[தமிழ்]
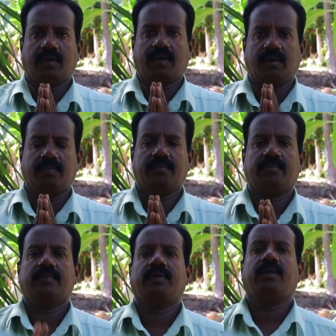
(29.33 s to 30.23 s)
வணக்கம்
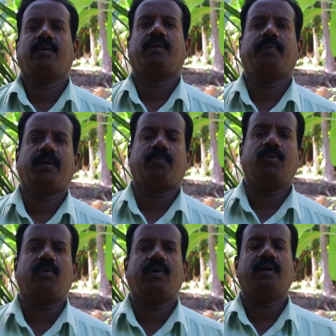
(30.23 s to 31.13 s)
என்னோடய பேர்
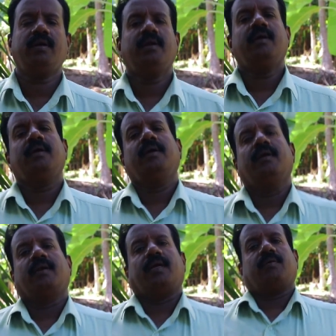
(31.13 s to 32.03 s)
பூங்குன்றன்
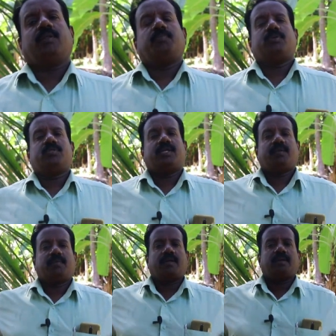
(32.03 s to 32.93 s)
நான் வந்து புதுச்சேரி
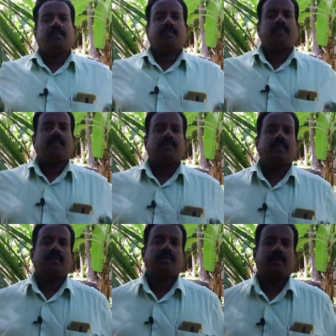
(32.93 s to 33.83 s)
மாநிலம்
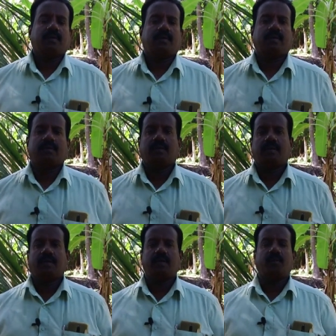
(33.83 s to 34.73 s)

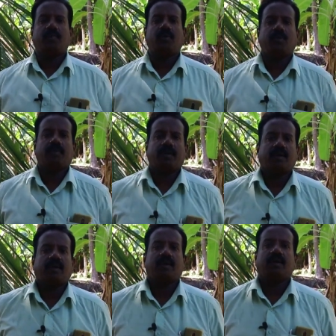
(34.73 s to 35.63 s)
அரியாங்கப்பம் கொம்பினுக்கு
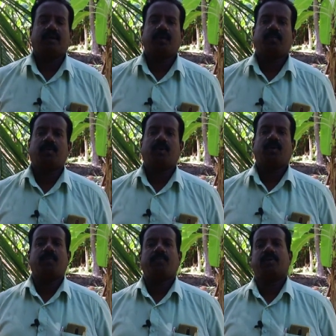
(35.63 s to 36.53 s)
அருகில் இருக்க
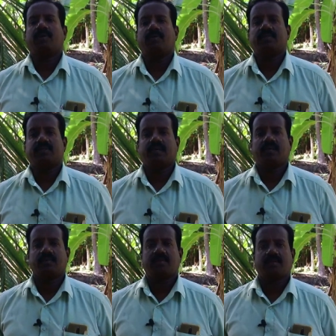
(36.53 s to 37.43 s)
பூர்ணாங்கப்போன்ற விவசாய
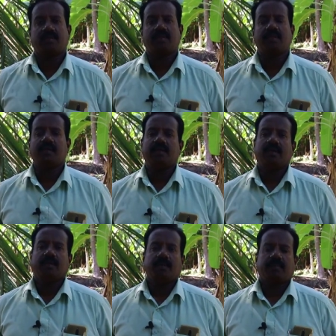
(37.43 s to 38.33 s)
கிராமத்துலேருந்து
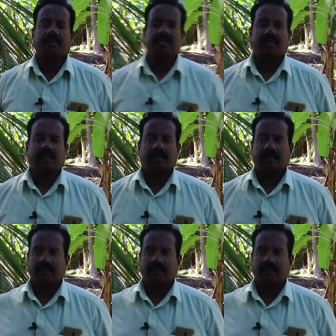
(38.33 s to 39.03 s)
பேசுகிறேன்